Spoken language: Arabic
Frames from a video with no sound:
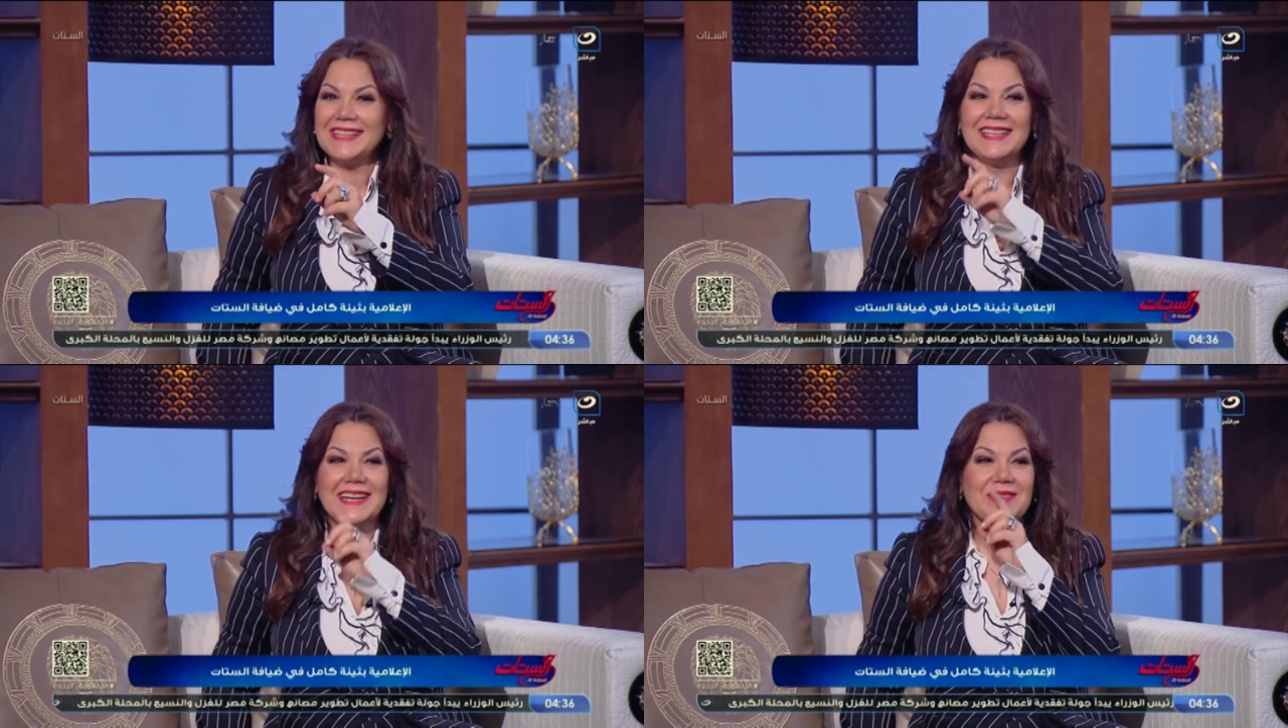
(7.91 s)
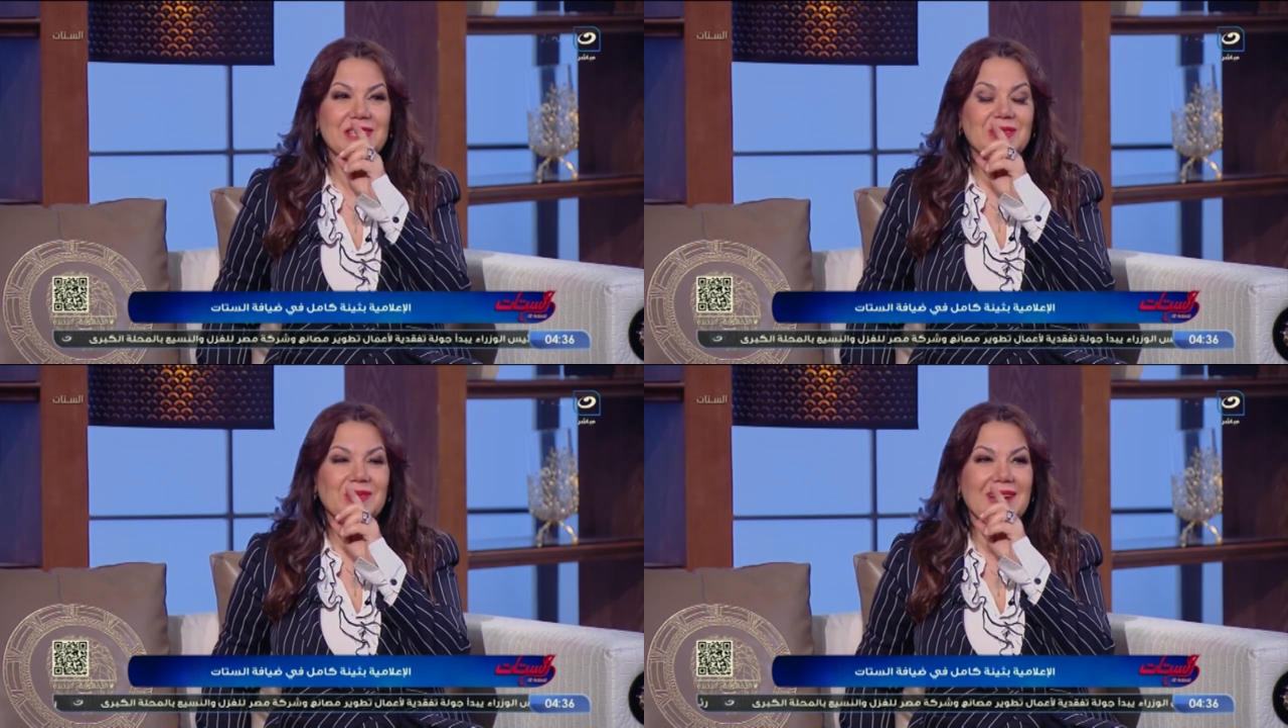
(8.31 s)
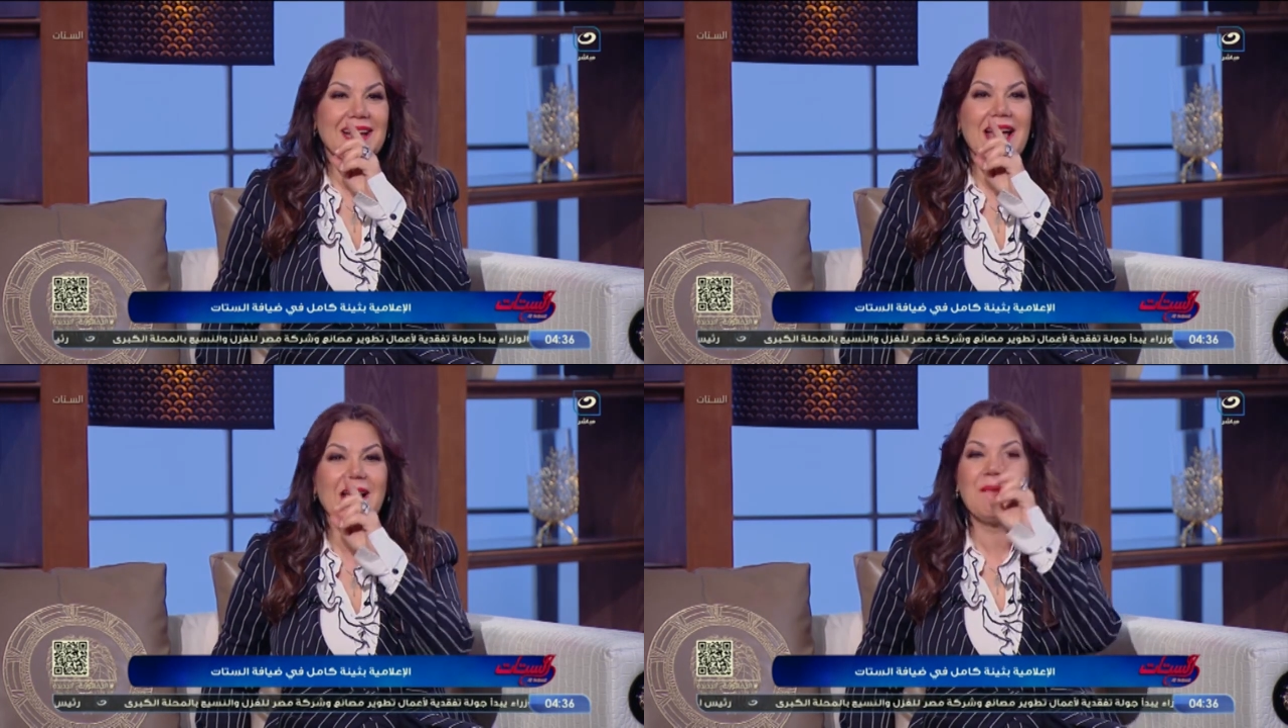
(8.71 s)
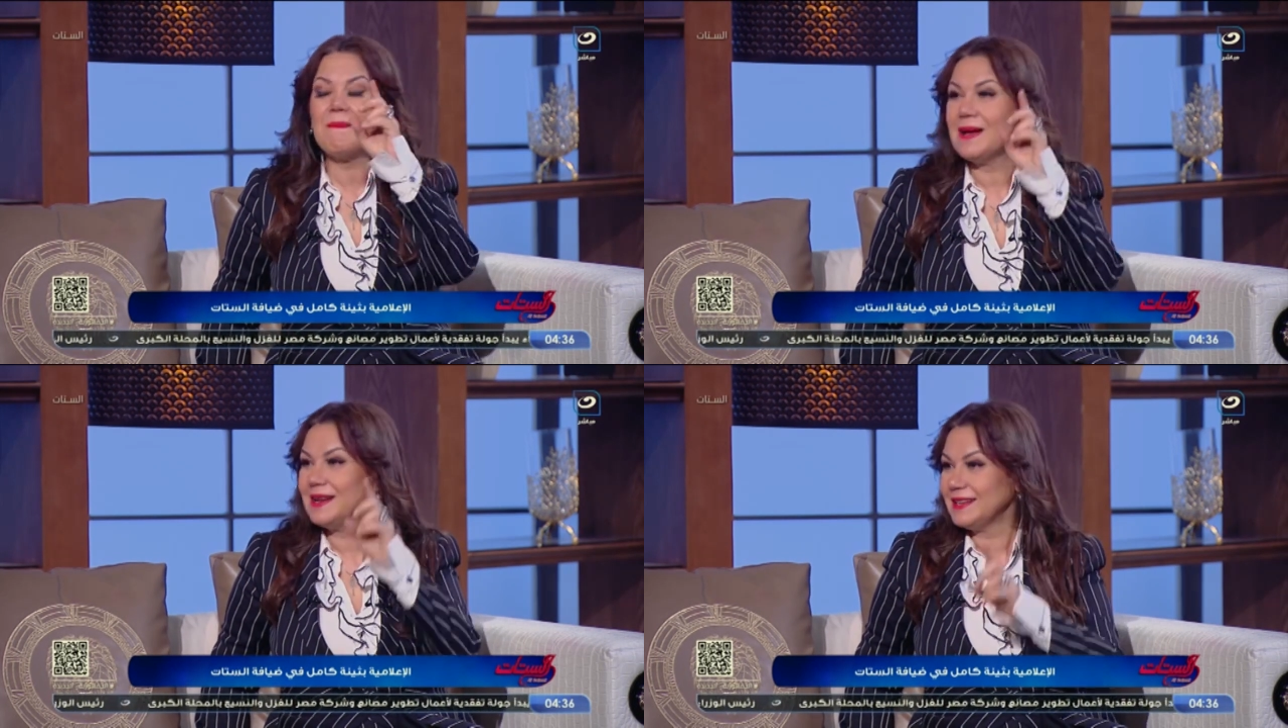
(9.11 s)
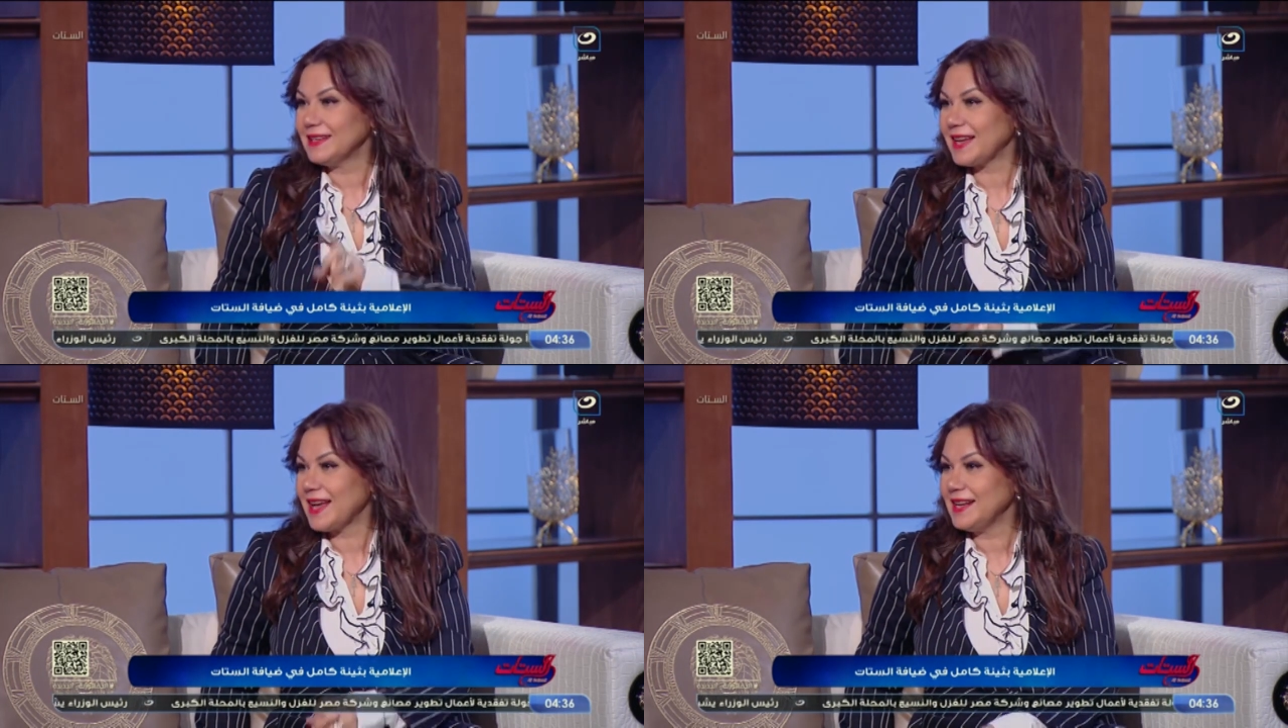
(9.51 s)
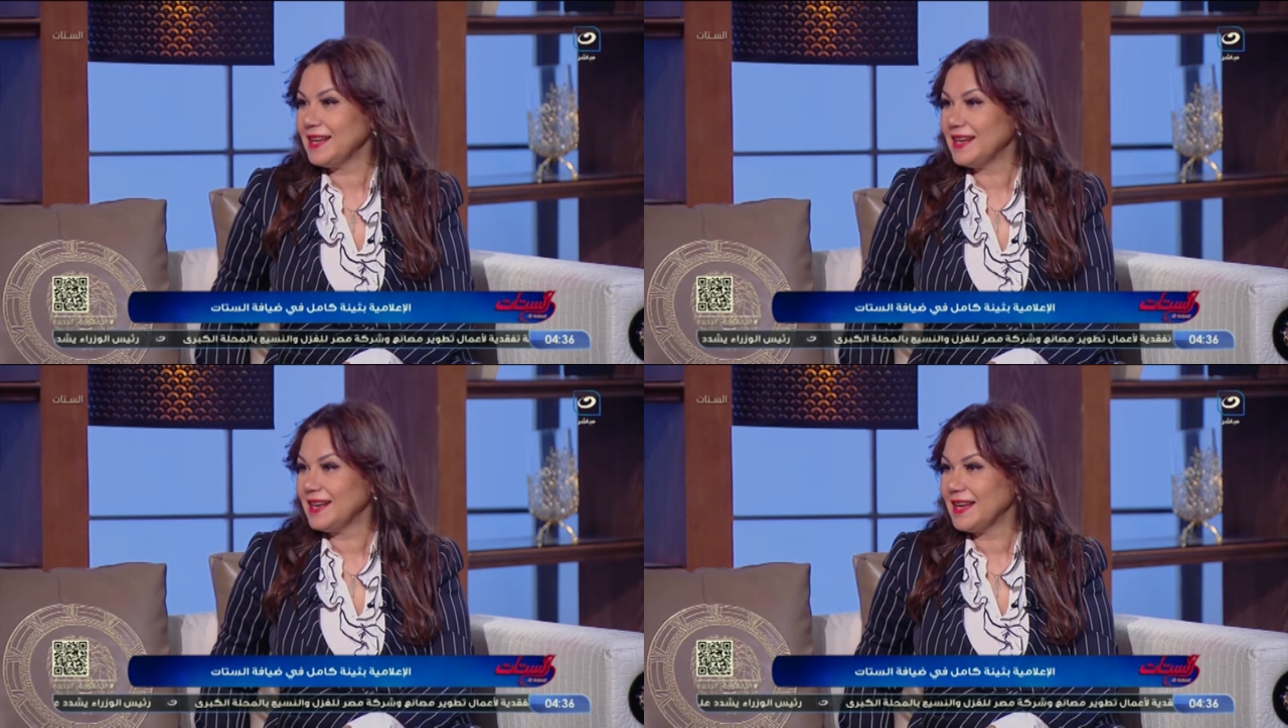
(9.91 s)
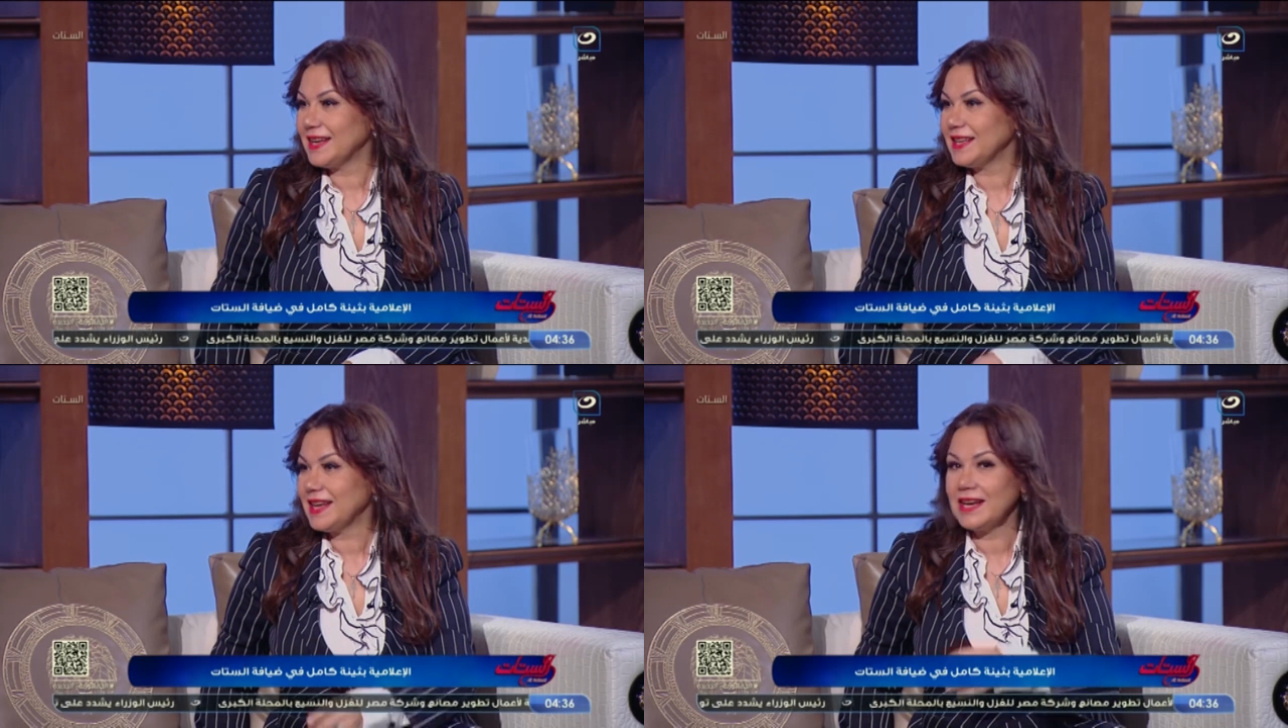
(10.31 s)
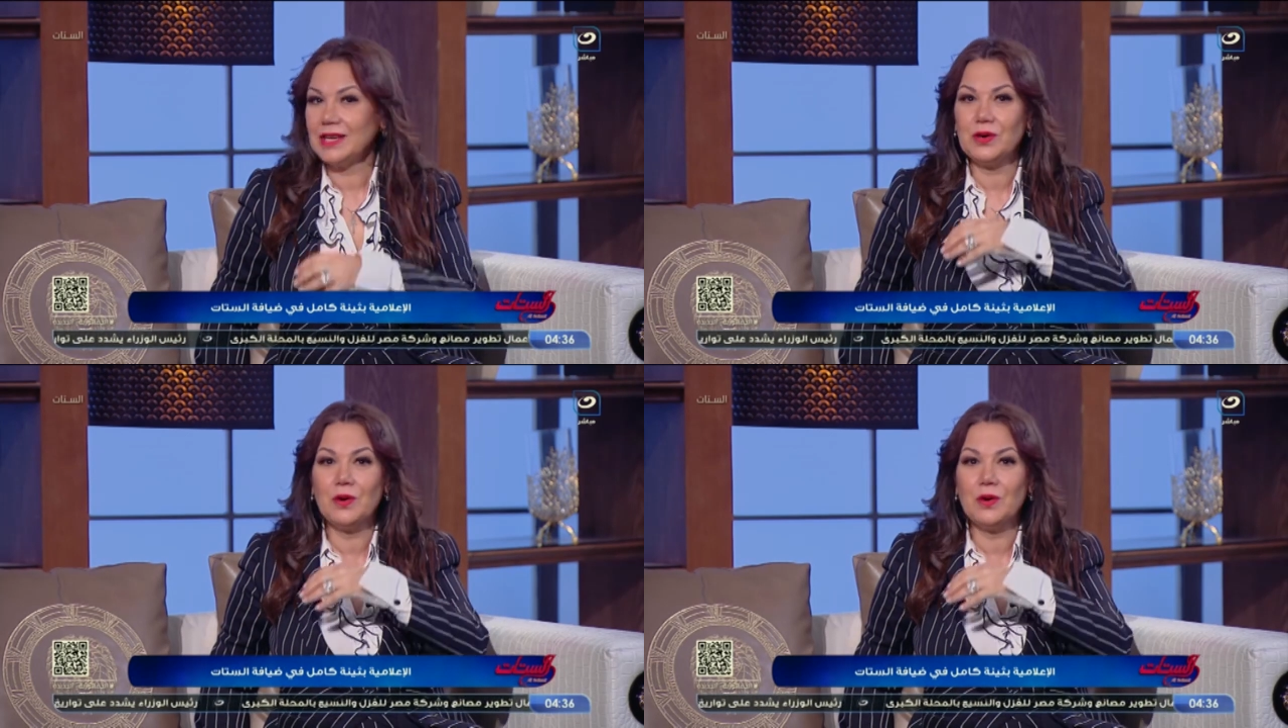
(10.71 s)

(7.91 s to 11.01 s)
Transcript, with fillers: الدراويش دول اجمل خلق الله يعني أكيد.